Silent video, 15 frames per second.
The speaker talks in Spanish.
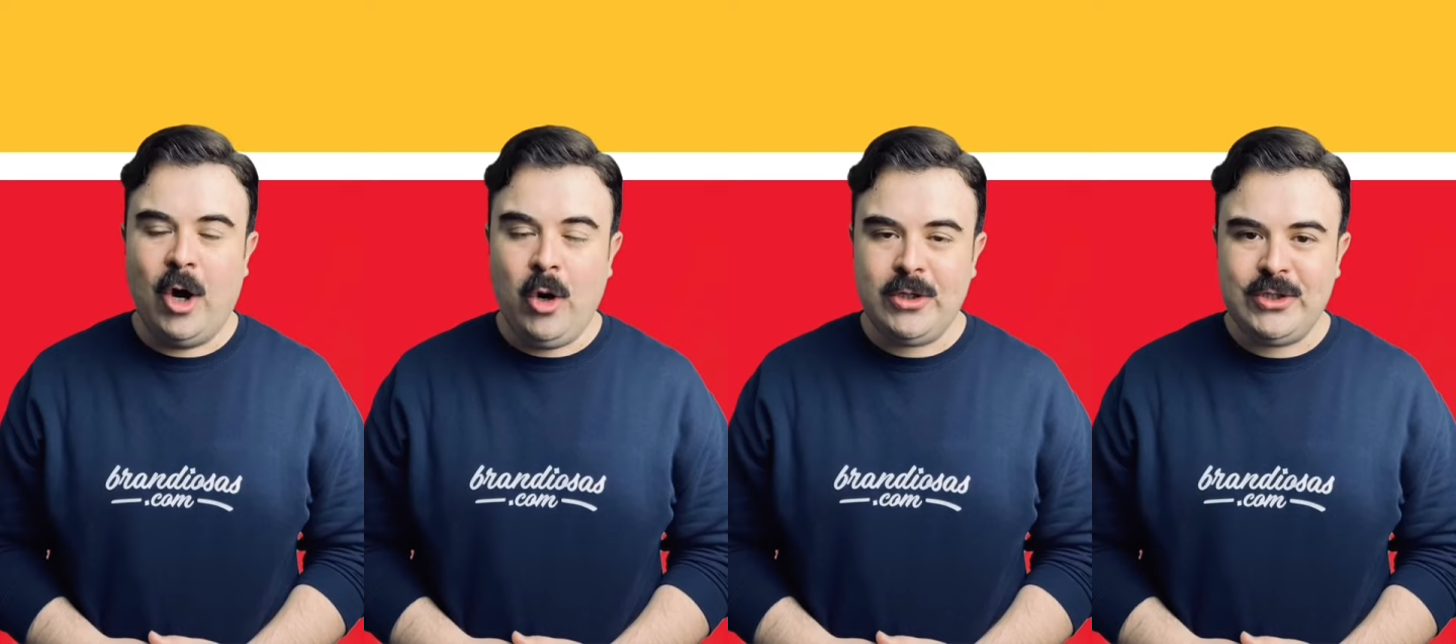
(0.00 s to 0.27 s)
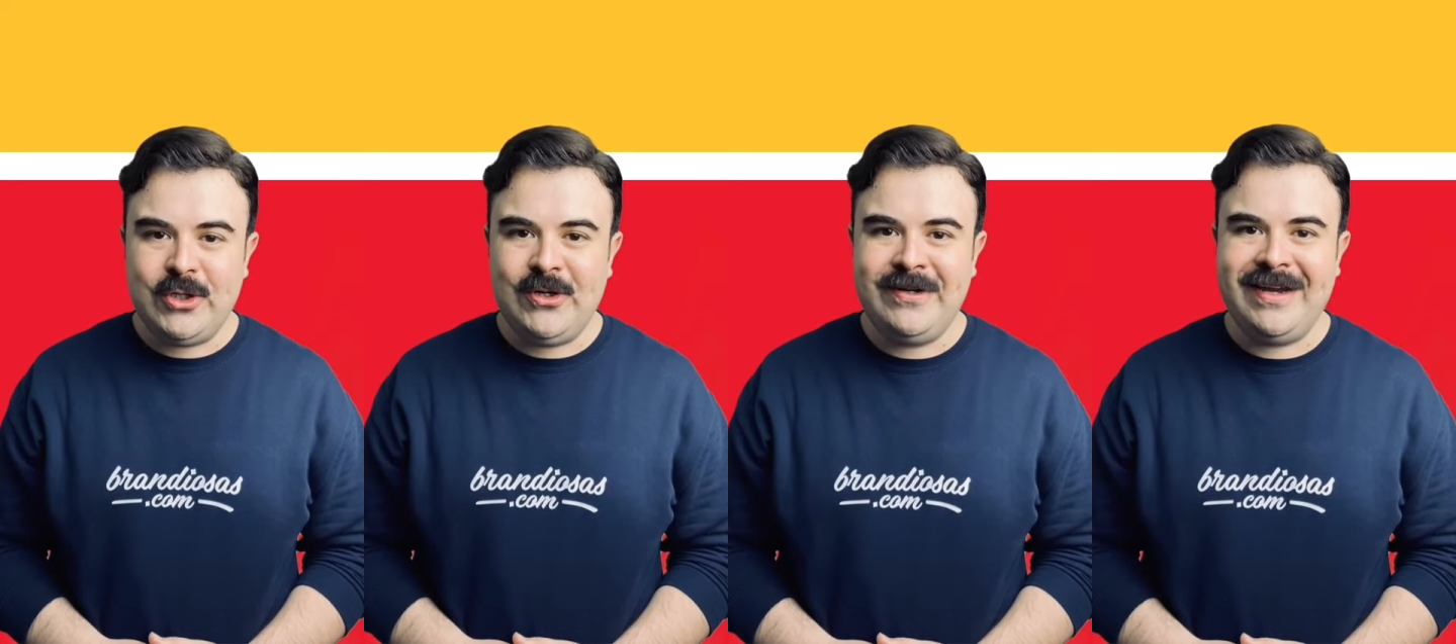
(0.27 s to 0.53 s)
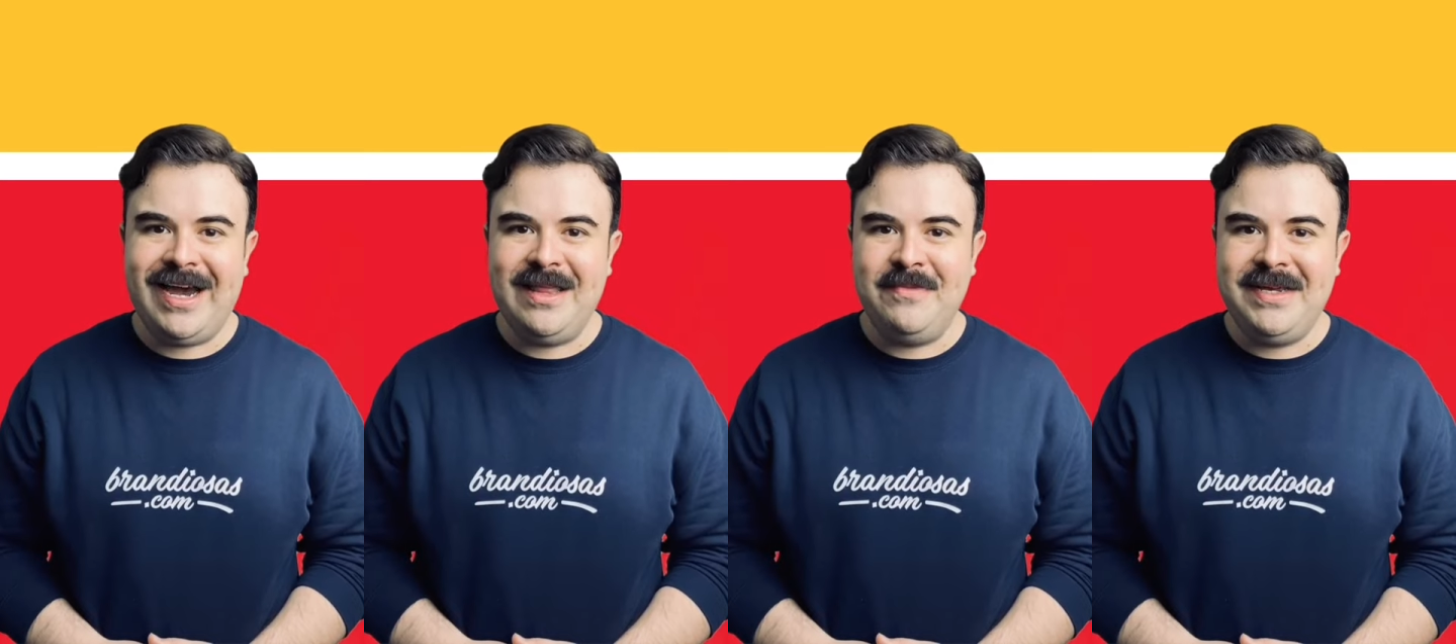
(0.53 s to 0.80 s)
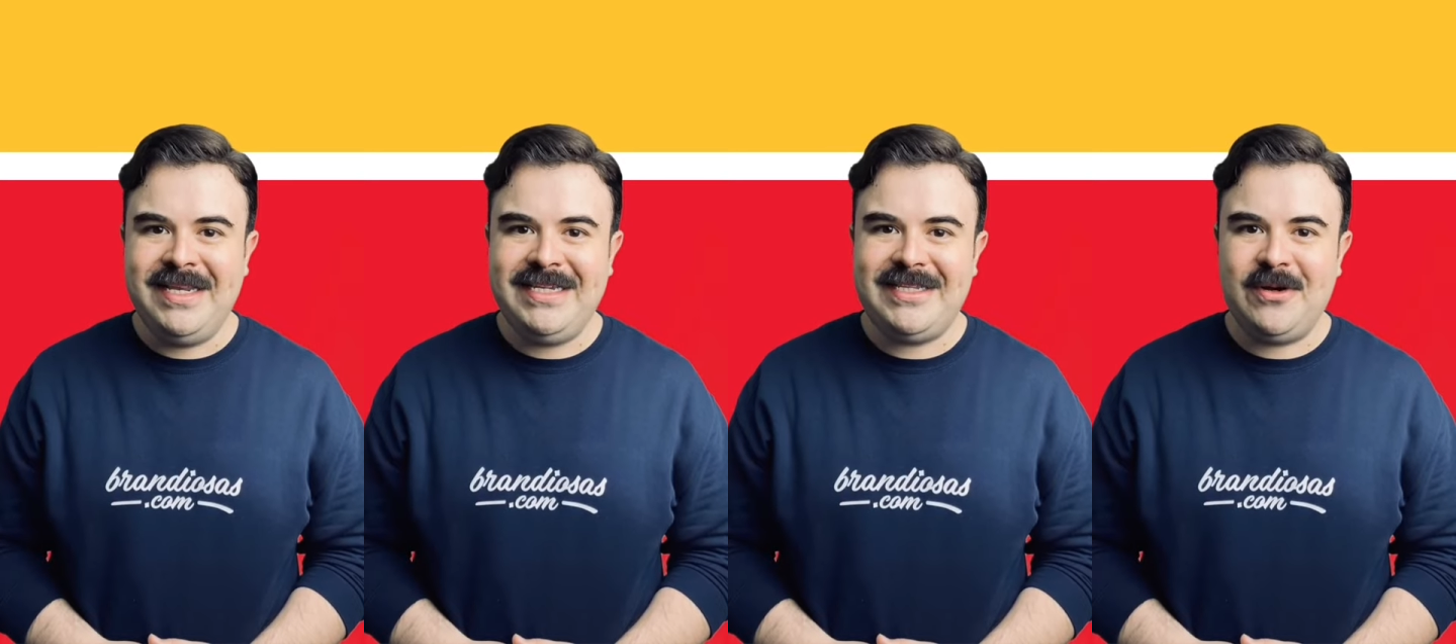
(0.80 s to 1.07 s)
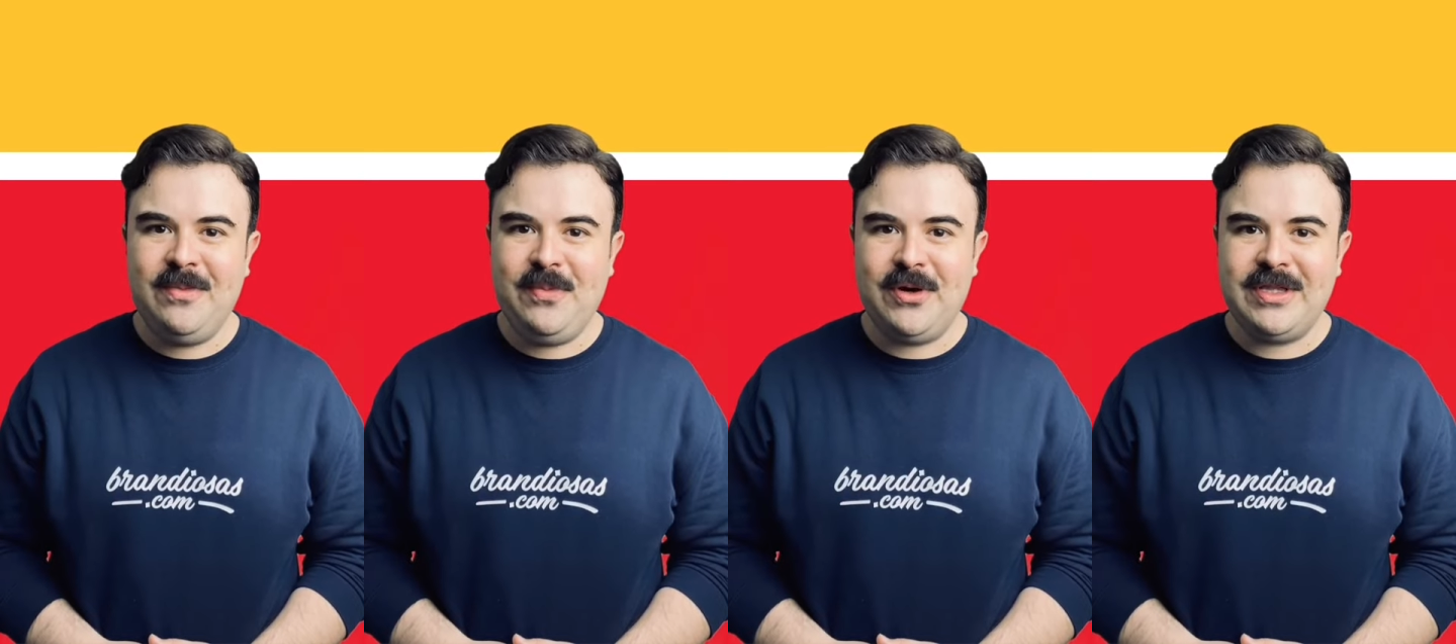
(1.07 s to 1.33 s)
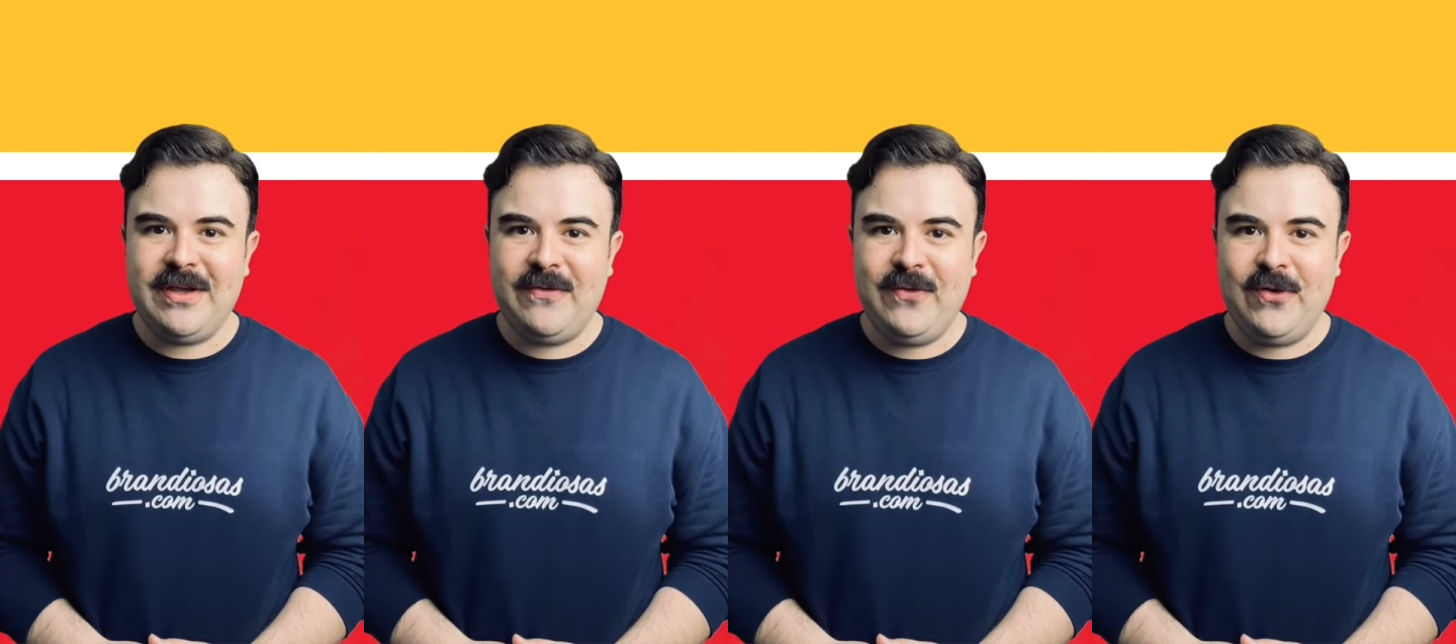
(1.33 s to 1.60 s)
OXO administra un
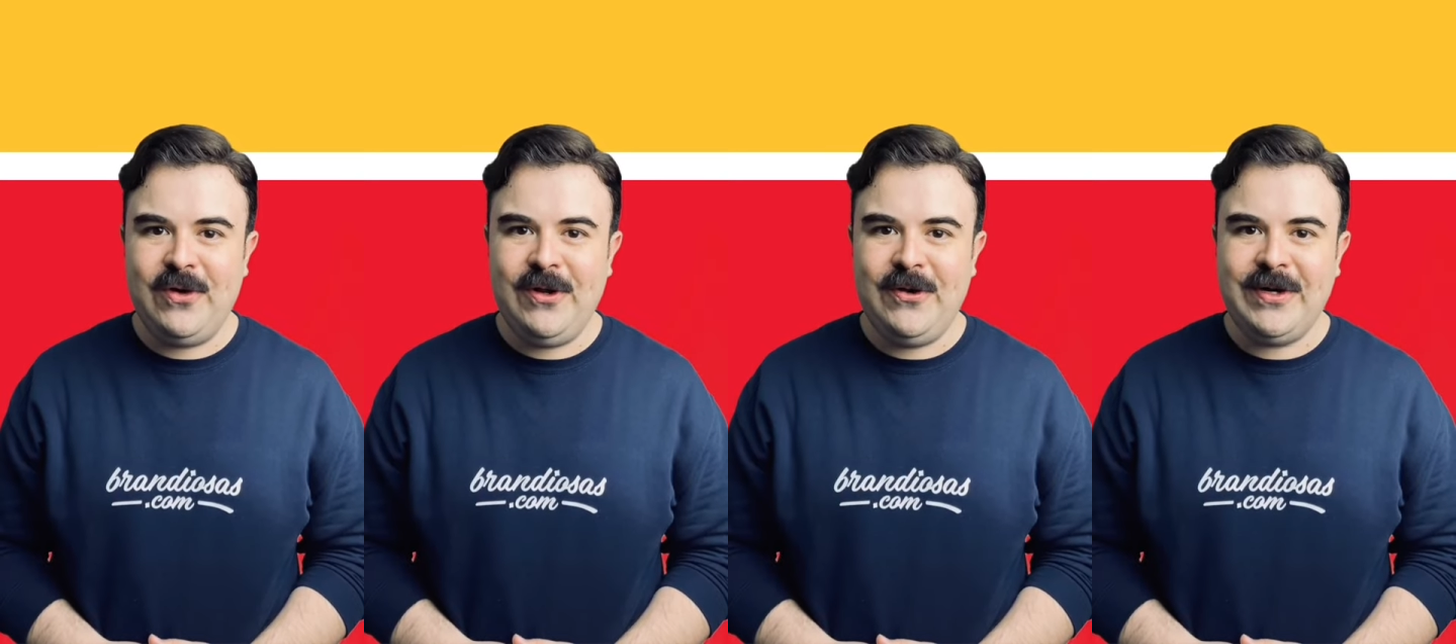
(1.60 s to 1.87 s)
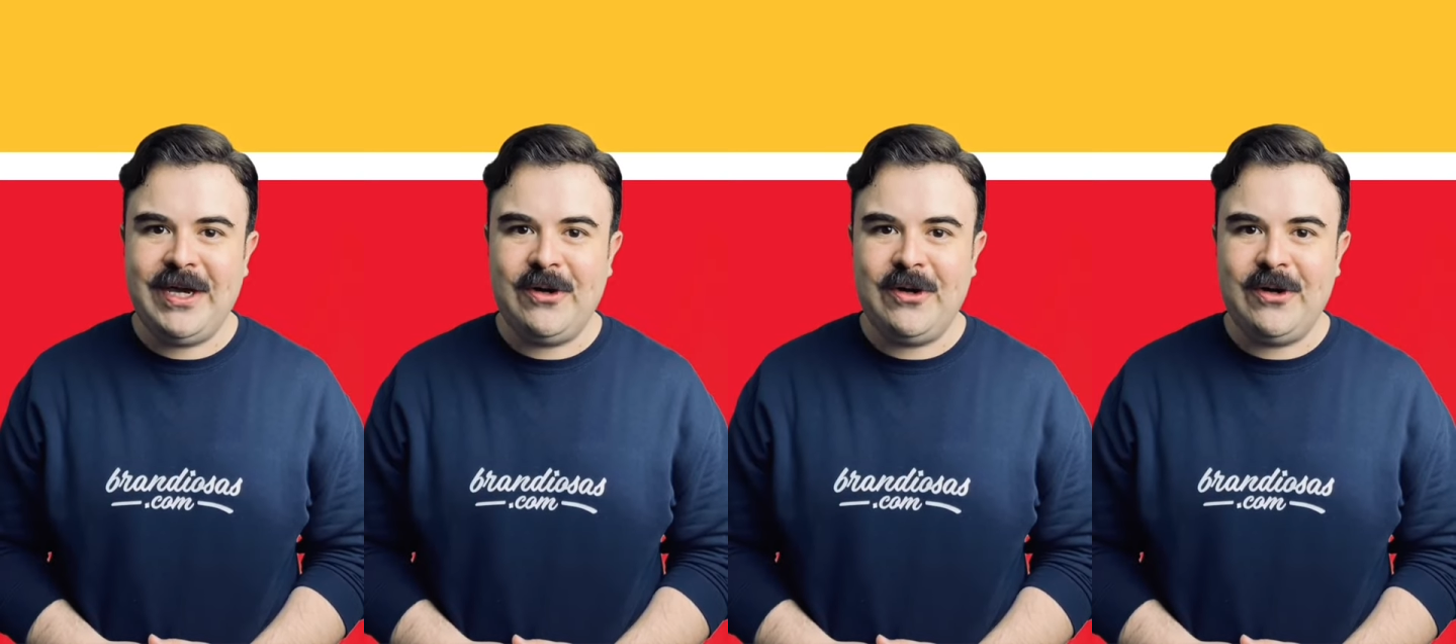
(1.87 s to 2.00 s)
portafolio